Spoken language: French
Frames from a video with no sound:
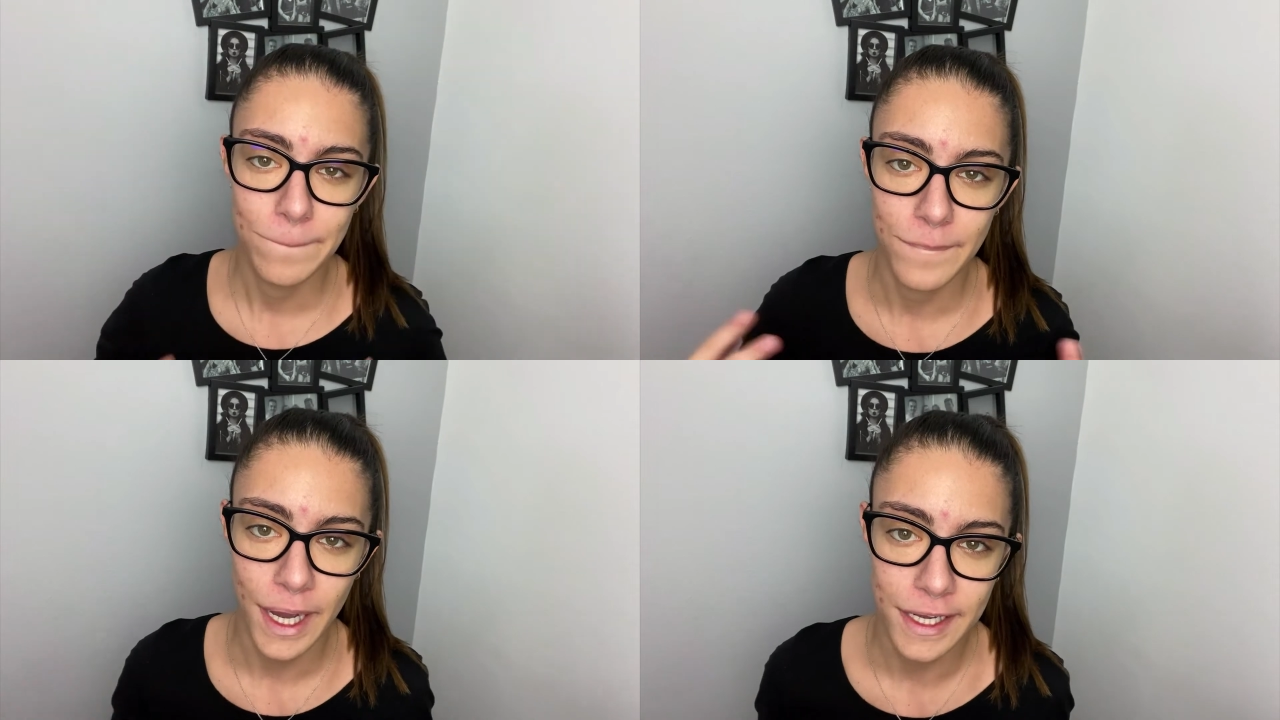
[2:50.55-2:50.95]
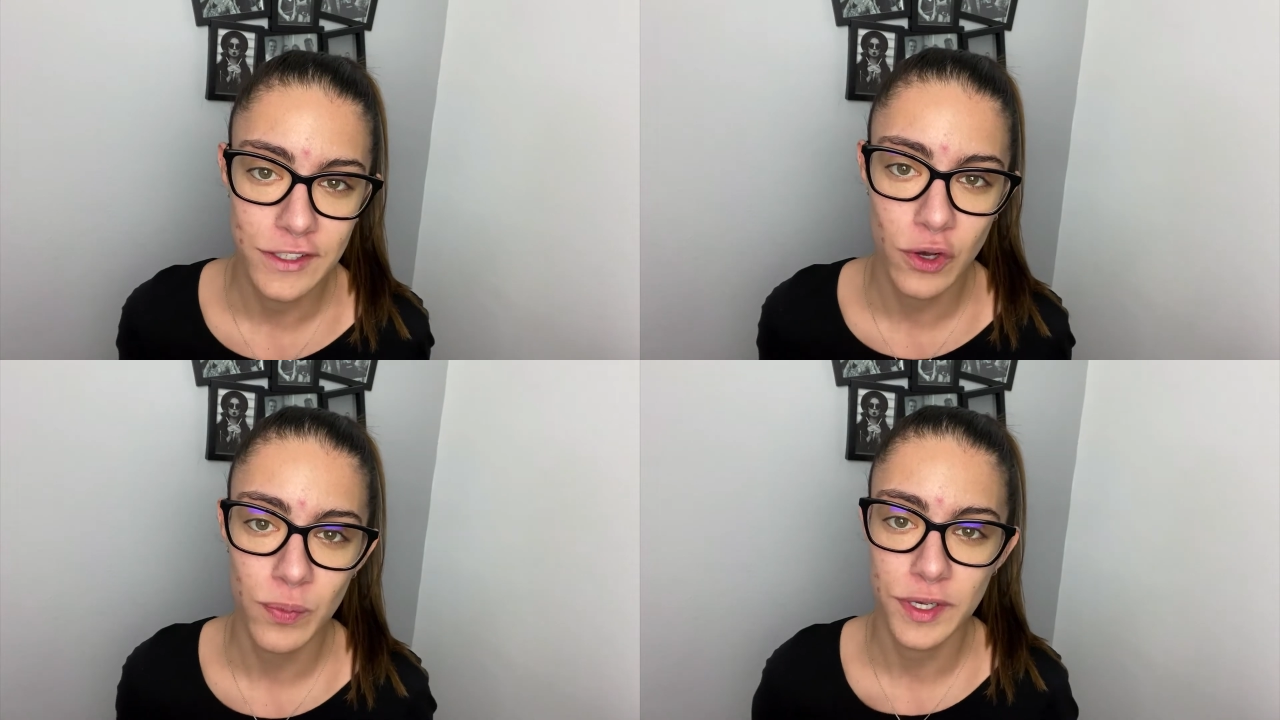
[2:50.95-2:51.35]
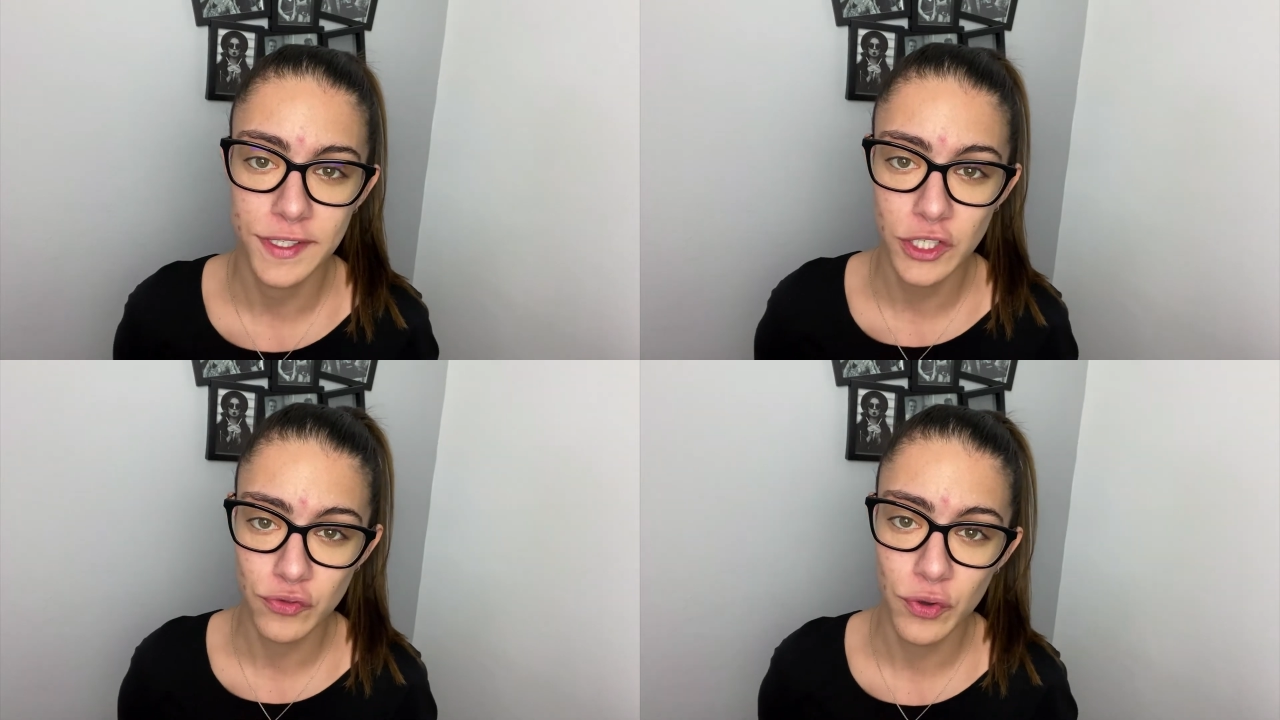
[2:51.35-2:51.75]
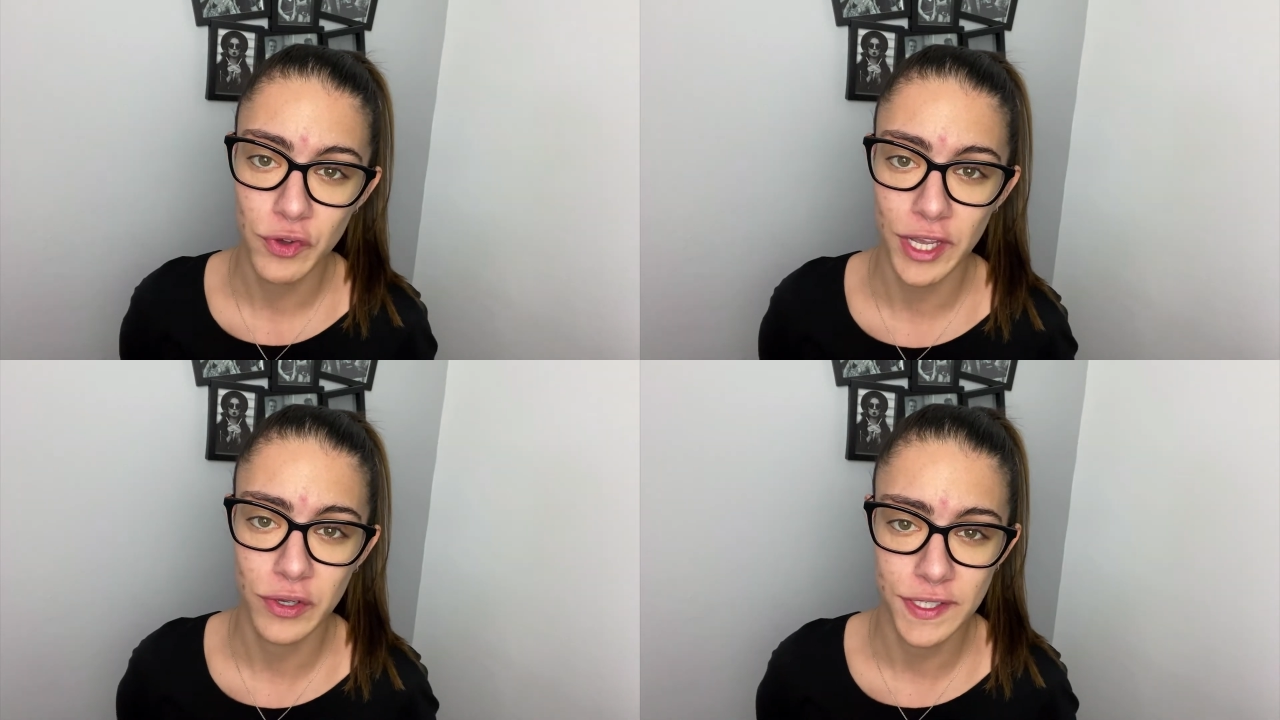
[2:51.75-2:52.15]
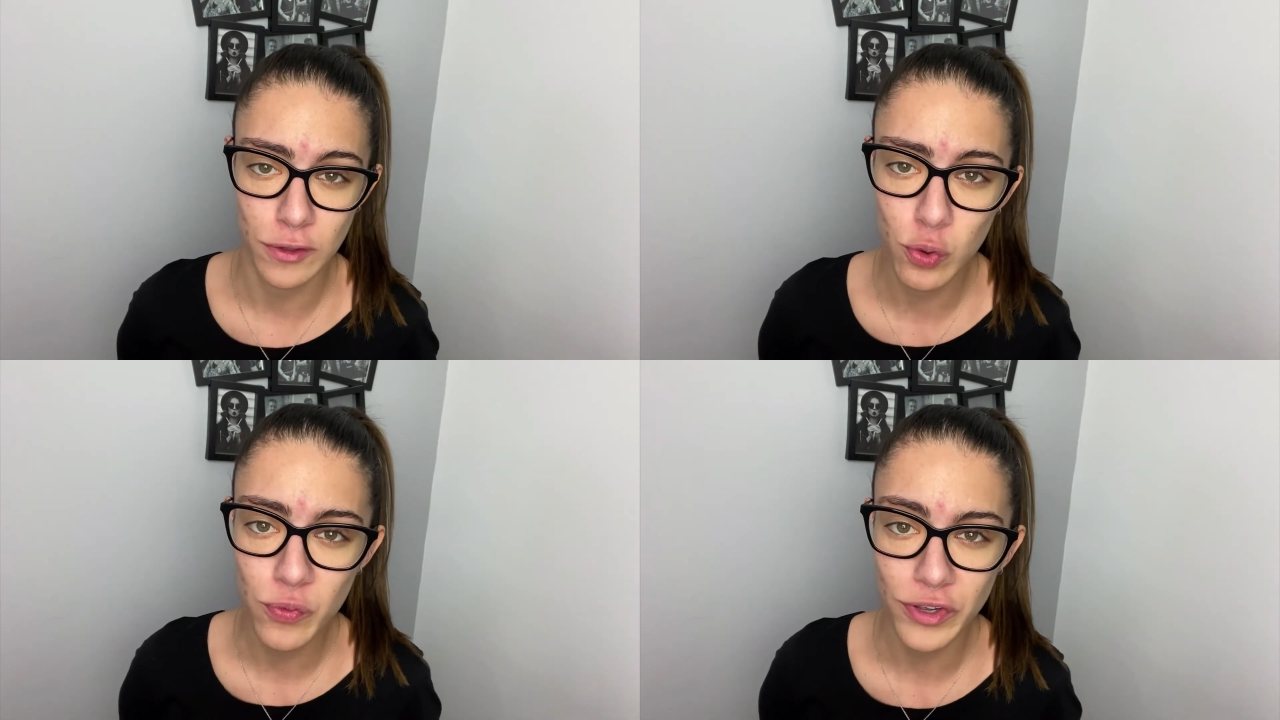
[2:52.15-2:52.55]
Par exemple, si je veux faire dans un
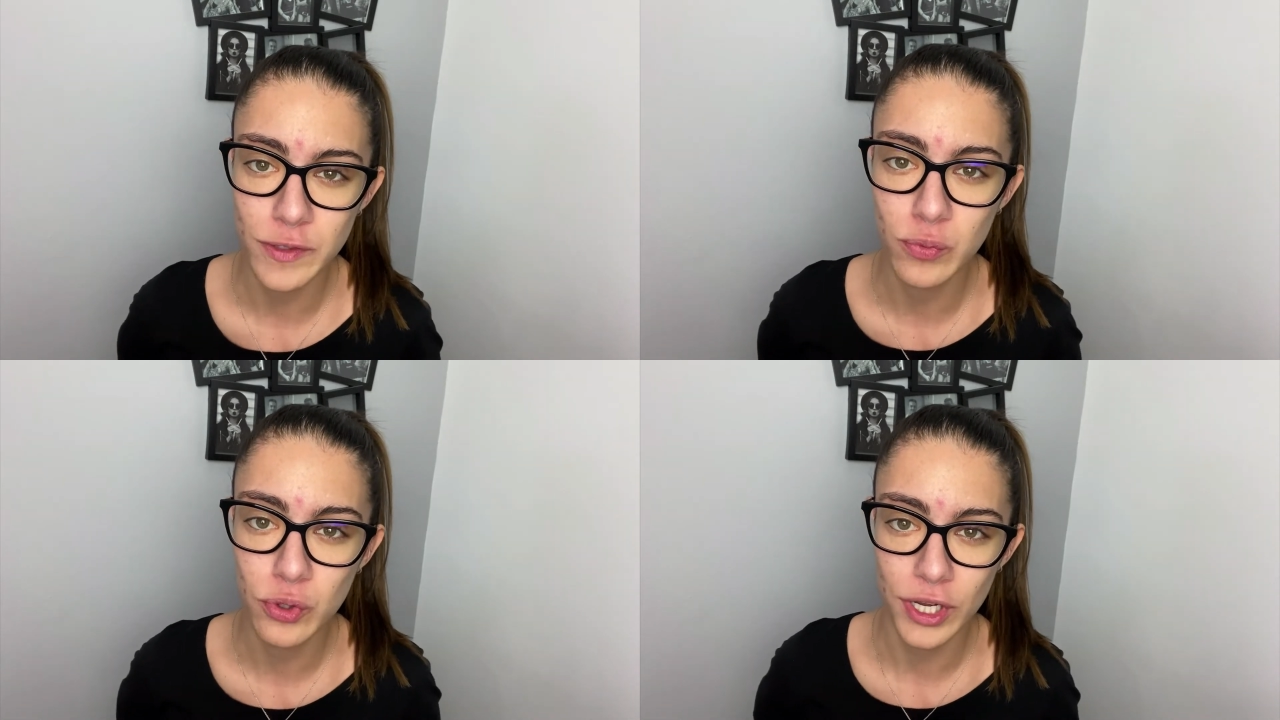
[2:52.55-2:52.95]
groupe Facebook